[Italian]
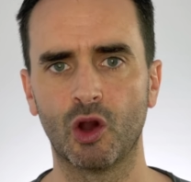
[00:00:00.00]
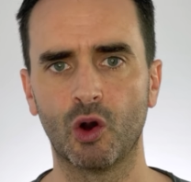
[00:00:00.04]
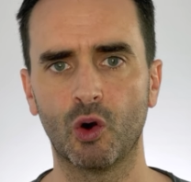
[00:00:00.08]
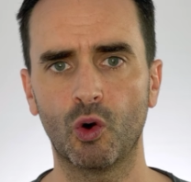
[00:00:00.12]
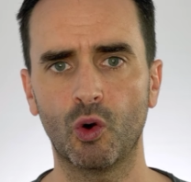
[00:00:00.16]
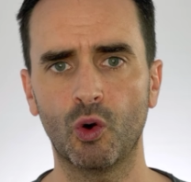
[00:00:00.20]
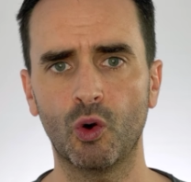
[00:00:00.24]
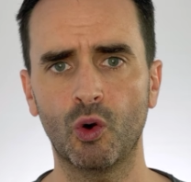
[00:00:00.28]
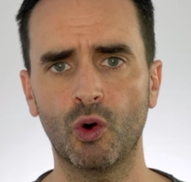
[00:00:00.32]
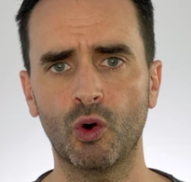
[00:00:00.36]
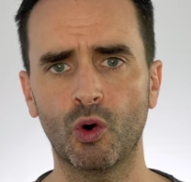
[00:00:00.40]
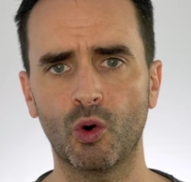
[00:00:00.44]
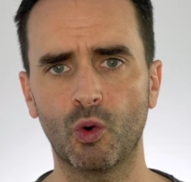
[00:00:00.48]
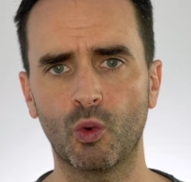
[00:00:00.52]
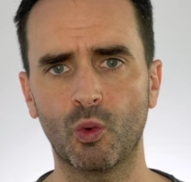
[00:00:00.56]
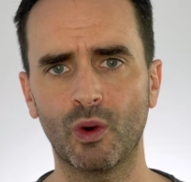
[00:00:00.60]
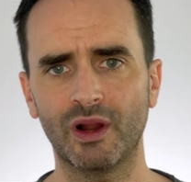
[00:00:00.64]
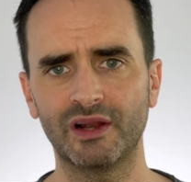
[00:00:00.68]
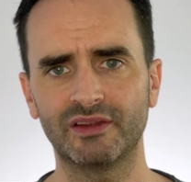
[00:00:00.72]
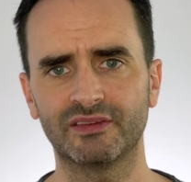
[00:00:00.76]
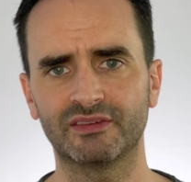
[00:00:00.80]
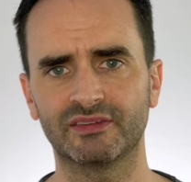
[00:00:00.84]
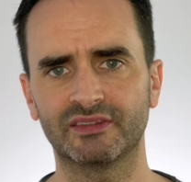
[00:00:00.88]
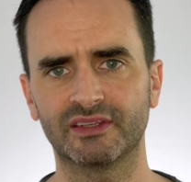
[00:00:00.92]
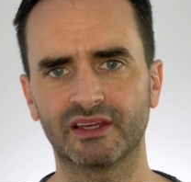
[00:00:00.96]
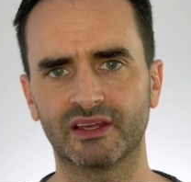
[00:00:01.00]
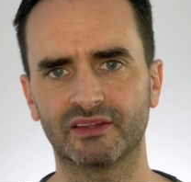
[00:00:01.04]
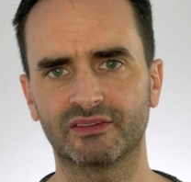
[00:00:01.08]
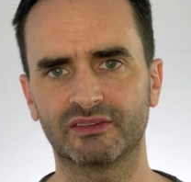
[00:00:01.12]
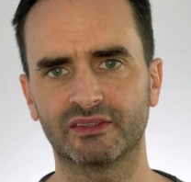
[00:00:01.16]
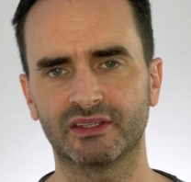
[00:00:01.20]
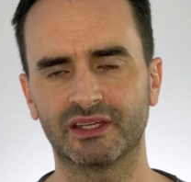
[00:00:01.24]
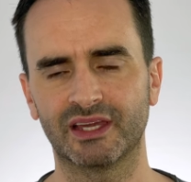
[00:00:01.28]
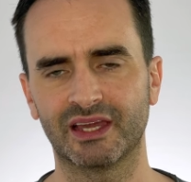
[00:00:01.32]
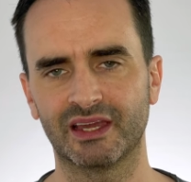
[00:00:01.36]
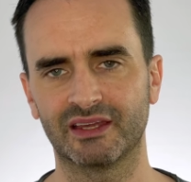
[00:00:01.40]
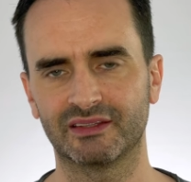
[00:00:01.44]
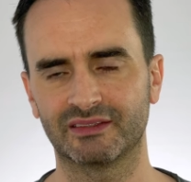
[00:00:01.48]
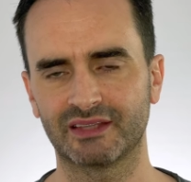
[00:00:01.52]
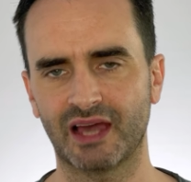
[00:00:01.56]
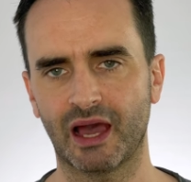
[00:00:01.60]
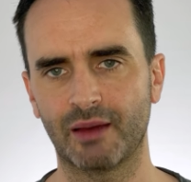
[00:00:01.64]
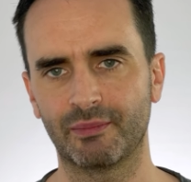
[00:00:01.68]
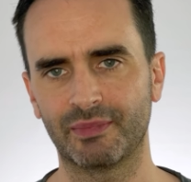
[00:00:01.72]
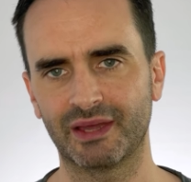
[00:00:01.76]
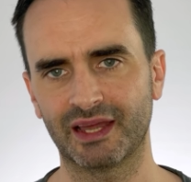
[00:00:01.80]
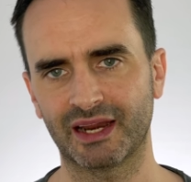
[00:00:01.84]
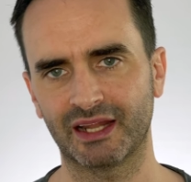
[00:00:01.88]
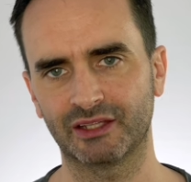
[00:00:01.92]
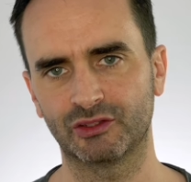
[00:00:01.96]
o qualsiasi
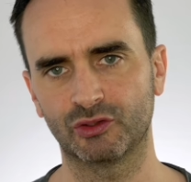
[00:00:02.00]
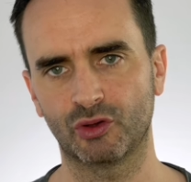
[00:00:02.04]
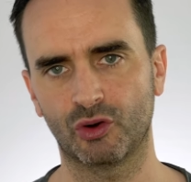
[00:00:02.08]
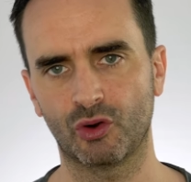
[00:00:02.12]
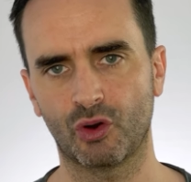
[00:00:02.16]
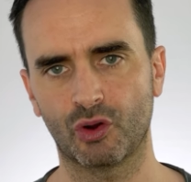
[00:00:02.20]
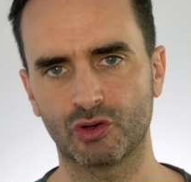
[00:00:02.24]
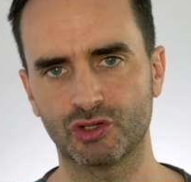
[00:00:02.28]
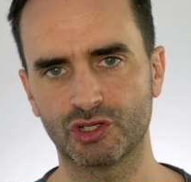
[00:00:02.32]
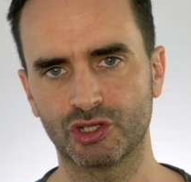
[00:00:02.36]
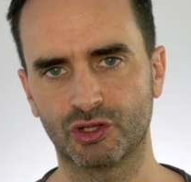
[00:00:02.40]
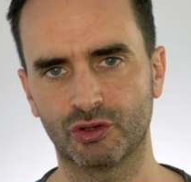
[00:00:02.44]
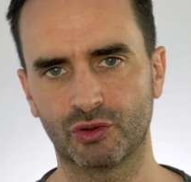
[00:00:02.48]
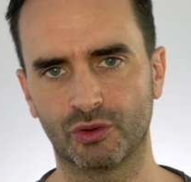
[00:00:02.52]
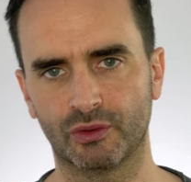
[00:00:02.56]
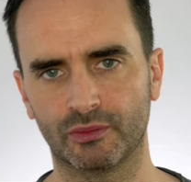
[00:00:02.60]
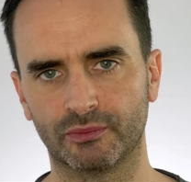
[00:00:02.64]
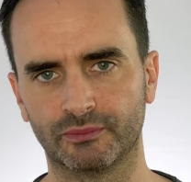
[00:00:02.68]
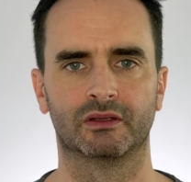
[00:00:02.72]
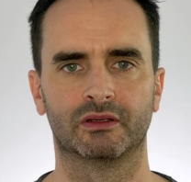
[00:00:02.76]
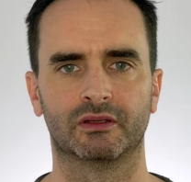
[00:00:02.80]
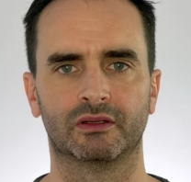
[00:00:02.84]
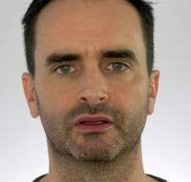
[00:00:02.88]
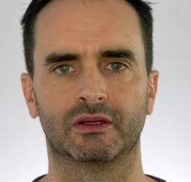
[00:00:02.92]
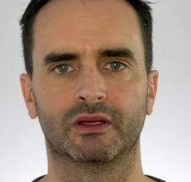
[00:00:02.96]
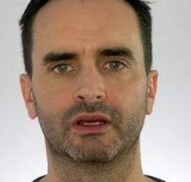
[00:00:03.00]
esame radiologico.